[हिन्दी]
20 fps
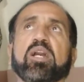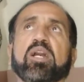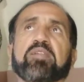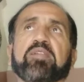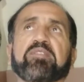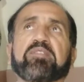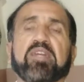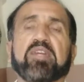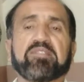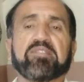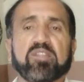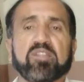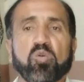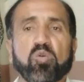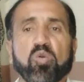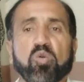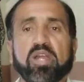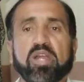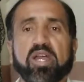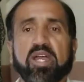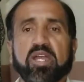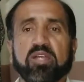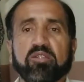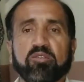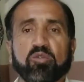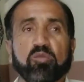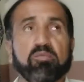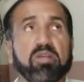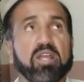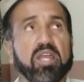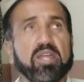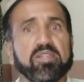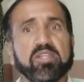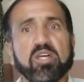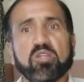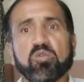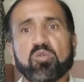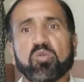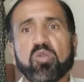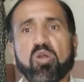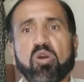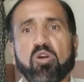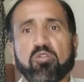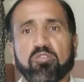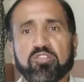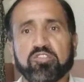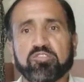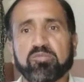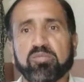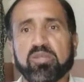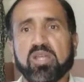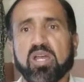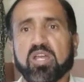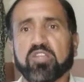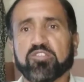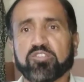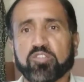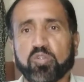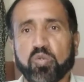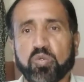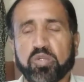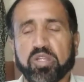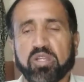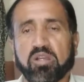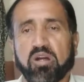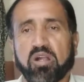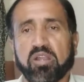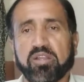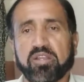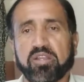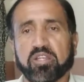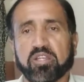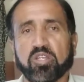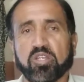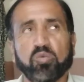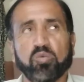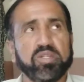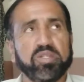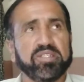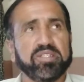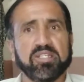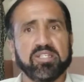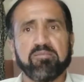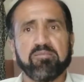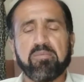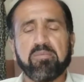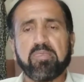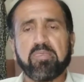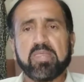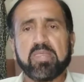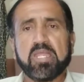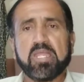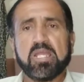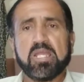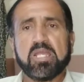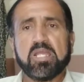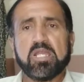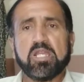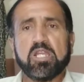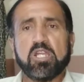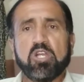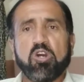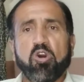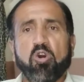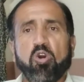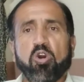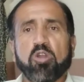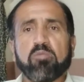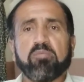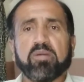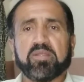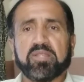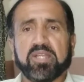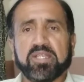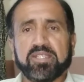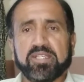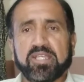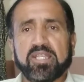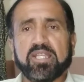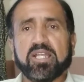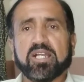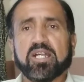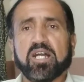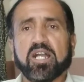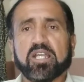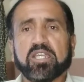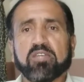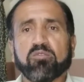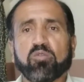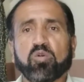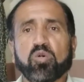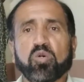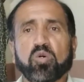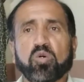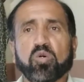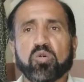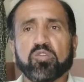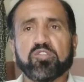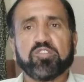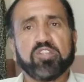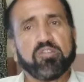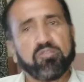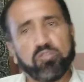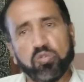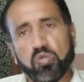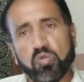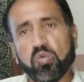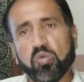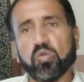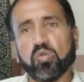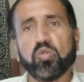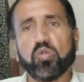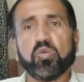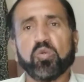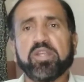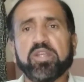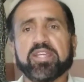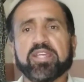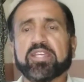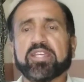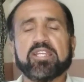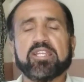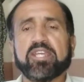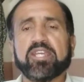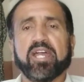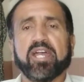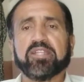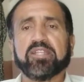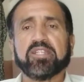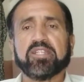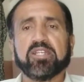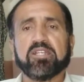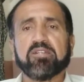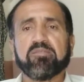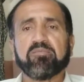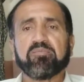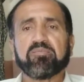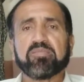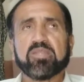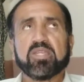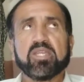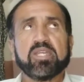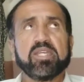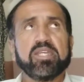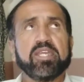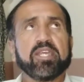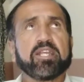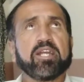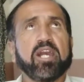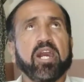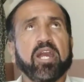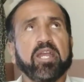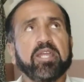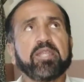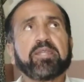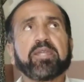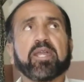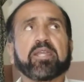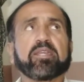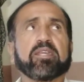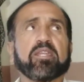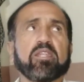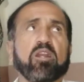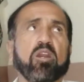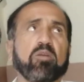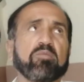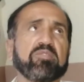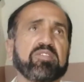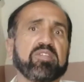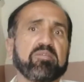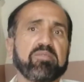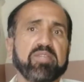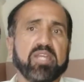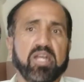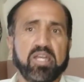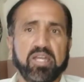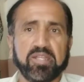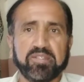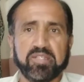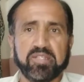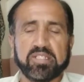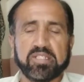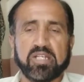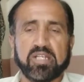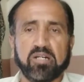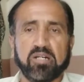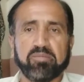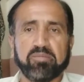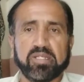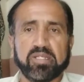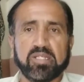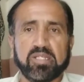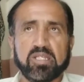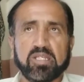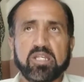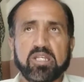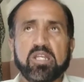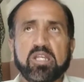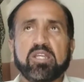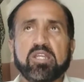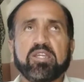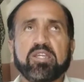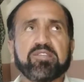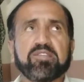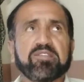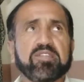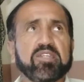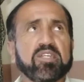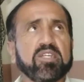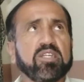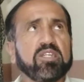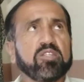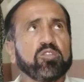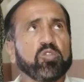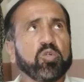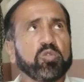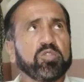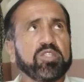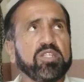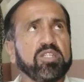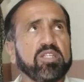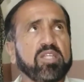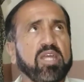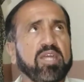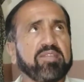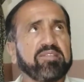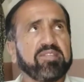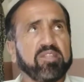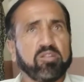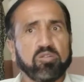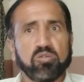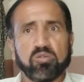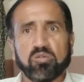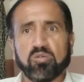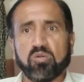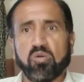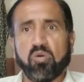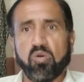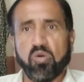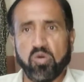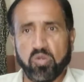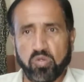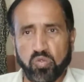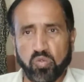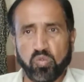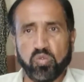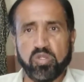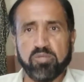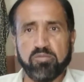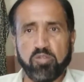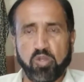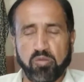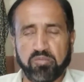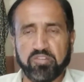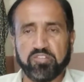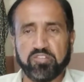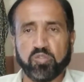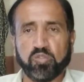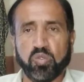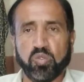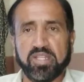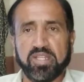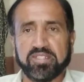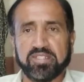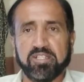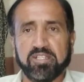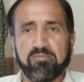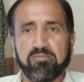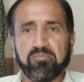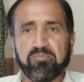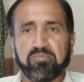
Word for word: ऐसे ऐसे लोग आए जो बाकायदा उन्होंने ऑफिस बनाया सिक्योरिटी गार्ड रखे हुए थे और पता ये लगा कि वो सिर्फ लोगों को लूटने के लिए आए थे एक हाई टेक के नाम से भी आया था यहाँ पे इससे दो तीन ऐसे और लोगों ने भी ऑफिस खोले थे